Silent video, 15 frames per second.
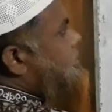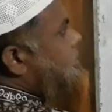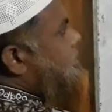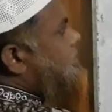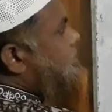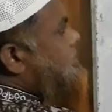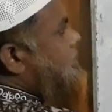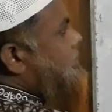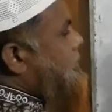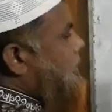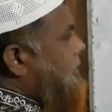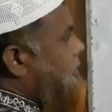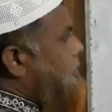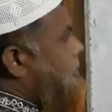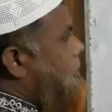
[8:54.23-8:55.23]
সিক্স
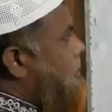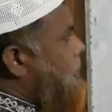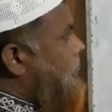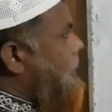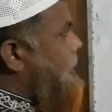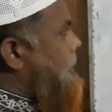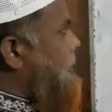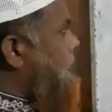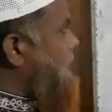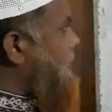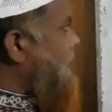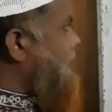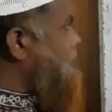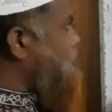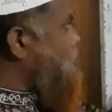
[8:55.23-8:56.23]
সেভেন
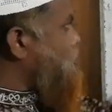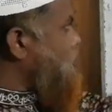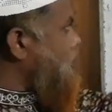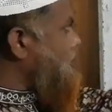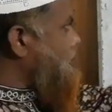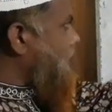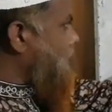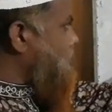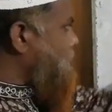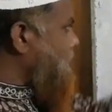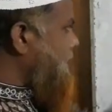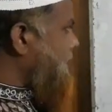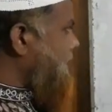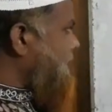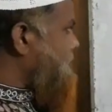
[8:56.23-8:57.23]
এই এই
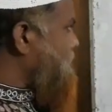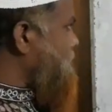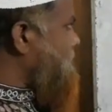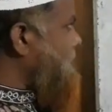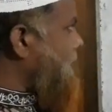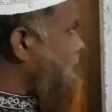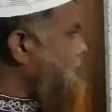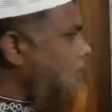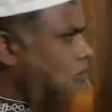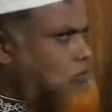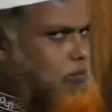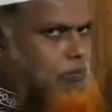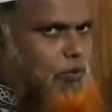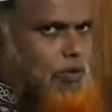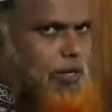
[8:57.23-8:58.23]
মানগুলো এখানে বসবে আমি
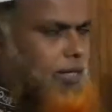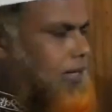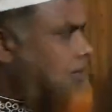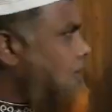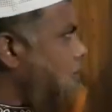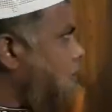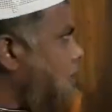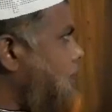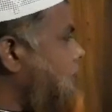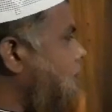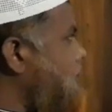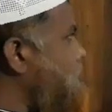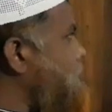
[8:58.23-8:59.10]
একটু পরে এটার ব্যাখ্যাটা